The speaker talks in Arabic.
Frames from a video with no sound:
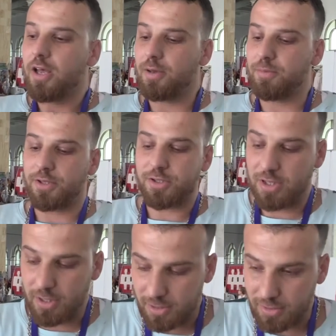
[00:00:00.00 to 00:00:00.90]
مثل
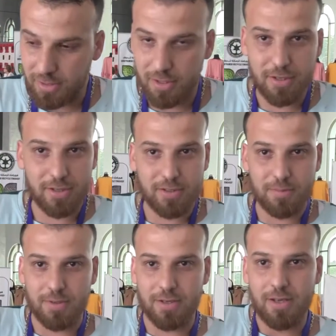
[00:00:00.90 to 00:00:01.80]
شركتنا اللي
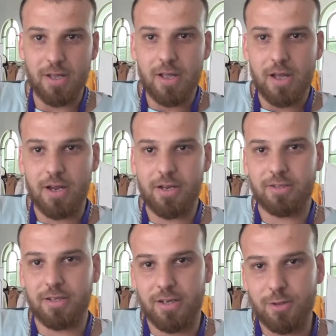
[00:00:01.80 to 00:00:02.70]
تم
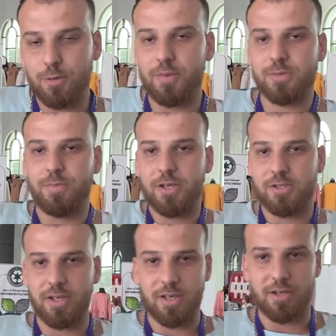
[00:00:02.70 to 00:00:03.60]
التي اليوم اصبحت
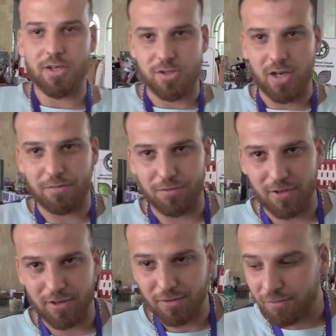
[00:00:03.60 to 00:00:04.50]
شركه ناجحه
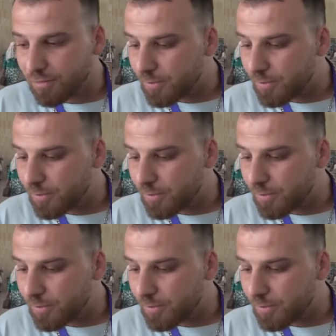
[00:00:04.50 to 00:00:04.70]
في في